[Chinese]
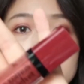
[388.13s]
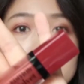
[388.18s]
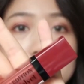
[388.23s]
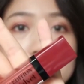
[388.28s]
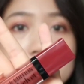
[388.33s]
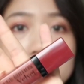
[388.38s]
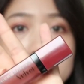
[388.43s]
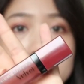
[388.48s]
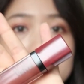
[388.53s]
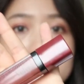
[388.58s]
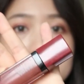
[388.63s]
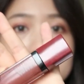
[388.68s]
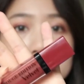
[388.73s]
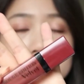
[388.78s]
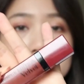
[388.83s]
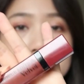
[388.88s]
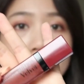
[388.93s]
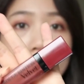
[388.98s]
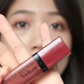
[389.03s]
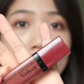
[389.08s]
这个
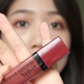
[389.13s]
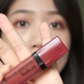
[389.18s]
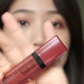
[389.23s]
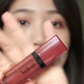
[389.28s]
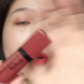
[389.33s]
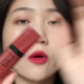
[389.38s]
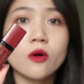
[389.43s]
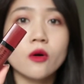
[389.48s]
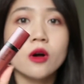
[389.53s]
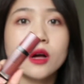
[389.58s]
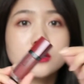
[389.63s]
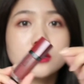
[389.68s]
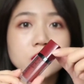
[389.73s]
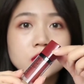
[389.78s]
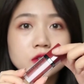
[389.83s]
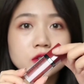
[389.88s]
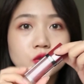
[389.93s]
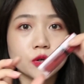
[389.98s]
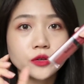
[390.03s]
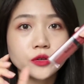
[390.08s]
口红，这个
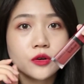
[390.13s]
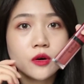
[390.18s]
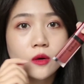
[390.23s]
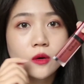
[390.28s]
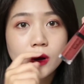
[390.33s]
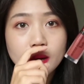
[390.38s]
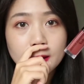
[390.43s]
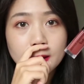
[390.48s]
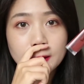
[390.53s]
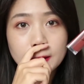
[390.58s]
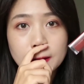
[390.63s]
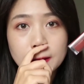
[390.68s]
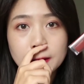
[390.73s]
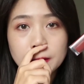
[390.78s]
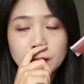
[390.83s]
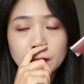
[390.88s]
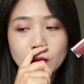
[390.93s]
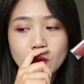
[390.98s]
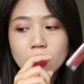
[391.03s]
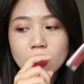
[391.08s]
唇釉。呃，
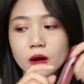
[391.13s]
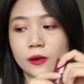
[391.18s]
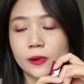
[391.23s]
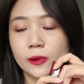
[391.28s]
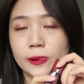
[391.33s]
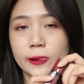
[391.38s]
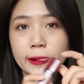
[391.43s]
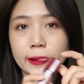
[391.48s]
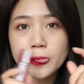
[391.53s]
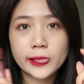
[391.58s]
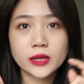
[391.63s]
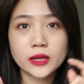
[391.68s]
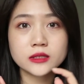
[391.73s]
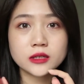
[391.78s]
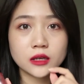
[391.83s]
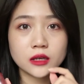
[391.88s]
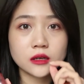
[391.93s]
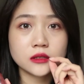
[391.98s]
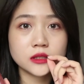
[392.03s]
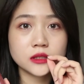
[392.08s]
我
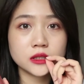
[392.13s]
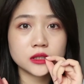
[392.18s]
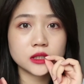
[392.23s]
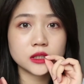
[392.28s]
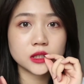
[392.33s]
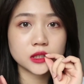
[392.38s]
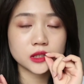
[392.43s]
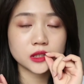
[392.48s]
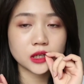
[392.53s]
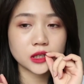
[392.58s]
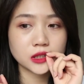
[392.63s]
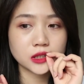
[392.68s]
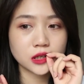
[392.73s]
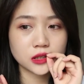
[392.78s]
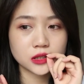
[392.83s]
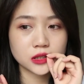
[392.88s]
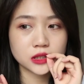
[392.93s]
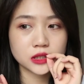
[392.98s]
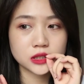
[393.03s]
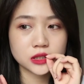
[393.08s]
这个其实是在上
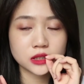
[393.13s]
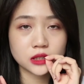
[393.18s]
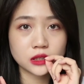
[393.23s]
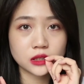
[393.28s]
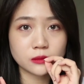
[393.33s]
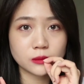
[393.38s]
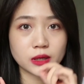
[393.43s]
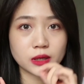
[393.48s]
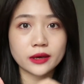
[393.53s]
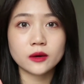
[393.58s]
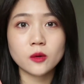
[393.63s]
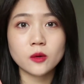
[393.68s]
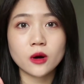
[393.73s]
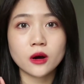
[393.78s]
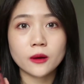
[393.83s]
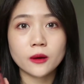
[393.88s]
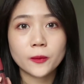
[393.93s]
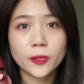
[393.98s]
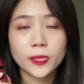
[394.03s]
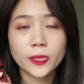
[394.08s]
一次你们给我，
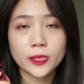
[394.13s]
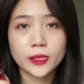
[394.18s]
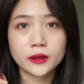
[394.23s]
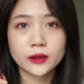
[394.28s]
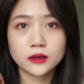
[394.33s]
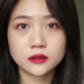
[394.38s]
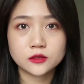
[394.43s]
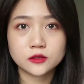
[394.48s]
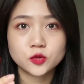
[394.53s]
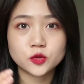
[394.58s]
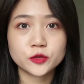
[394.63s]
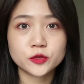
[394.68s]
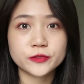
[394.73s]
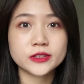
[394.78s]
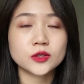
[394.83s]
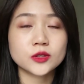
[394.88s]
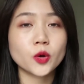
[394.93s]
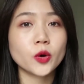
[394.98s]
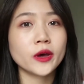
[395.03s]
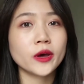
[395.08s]
呃，就是粉
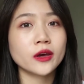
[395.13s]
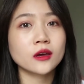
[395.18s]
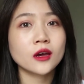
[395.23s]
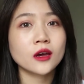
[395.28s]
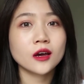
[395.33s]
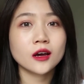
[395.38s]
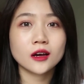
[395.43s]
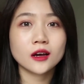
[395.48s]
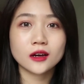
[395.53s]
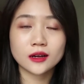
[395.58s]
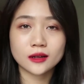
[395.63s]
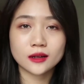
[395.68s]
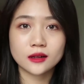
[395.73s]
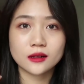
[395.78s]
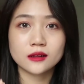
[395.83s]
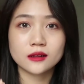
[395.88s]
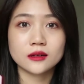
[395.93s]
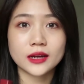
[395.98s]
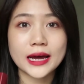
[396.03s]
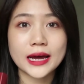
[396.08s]
推。
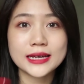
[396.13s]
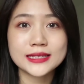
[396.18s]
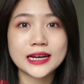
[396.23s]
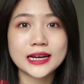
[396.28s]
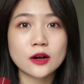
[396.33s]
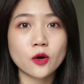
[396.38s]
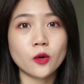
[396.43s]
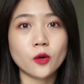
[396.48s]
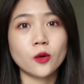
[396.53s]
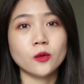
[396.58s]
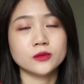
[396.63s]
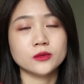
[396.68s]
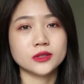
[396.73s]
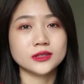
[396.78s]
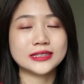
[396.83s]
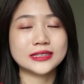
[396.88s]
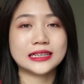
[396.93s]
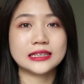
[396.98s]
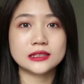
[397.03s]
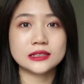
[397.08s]
呃，开价口红的
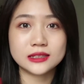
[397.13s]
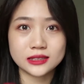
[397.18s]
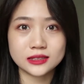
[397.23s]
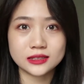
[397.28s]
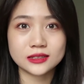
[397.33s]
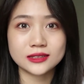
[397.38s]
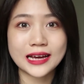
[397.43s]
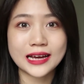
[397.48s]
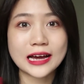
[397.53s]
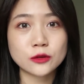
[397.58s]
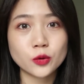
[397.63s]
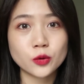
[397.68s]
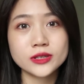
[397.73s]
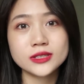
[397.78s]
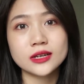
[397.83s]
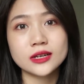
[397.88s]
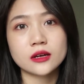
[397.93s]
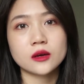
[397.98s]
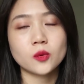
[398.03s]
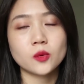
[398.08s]
那一期，大家推
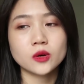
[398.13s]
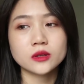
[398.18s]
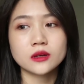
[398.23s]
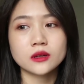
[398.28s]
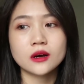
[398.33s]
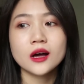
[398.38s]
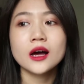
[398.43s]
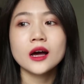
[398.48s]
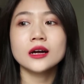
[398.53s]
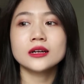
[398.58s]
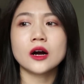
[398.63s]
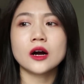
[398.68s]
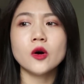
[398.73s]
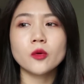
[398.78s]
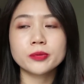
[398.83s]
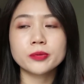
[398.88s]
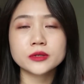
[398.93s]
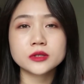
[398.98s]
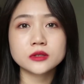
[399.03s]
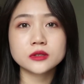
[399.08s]
荐给我的，然后我
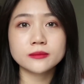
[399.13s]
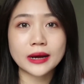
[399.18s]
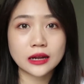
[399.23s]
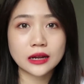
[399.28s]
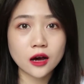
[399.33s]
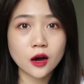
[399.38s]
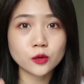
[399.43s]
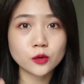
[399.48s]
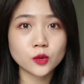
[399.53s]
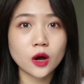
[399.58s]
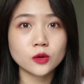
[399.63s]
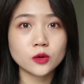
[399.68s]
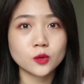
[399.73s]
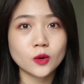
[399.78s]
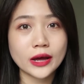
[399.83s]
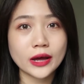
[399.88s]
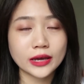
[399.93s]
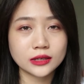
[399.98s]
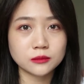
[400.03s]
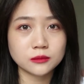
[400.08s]
不是买了好多好多，
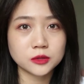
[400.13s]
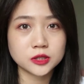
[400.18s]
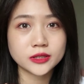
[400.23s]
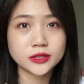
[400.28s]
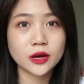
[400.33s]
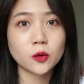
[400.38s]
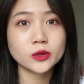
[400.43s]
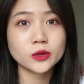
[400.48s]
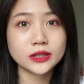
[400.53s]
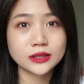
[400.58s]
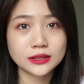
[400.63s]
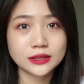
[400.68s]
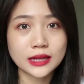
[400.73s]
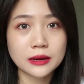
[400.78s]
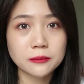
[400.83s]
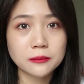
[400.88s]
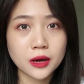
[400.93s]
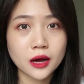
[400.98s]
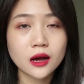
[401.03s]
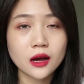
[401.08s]
还给你们晒过订单
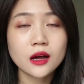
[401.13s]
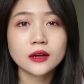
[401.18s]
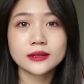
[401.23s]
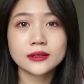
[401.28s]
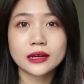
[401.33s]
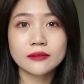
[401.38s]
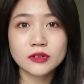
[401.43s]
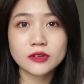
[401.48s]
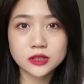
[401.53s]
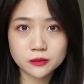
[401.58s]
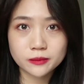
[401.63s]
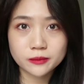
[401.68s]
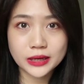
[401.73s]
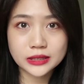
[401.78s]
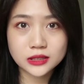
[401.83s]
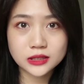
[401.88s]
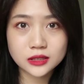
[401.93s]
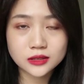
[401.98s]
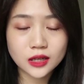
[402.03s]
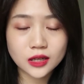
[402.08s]
吗？那为什么把
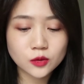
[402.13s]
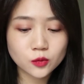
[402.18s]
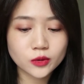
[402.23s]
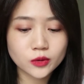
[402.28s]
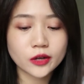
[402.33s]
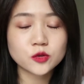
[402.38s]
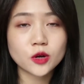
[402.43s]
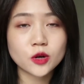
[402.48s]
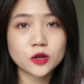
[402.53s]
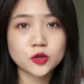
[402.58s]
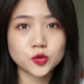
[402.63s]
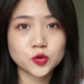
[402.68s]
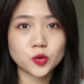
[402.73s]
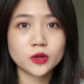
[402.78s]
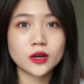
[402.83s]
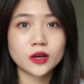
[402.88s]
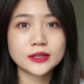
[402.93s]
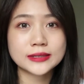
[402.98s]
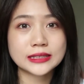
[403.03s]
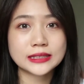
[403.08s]
这个单独拿出来说
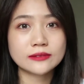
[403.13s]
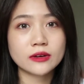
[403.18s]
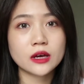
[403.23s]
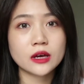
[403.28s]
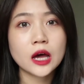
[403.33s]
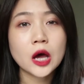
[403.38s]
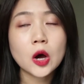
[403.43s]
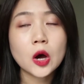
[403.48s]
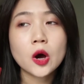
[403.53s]
呢？是因为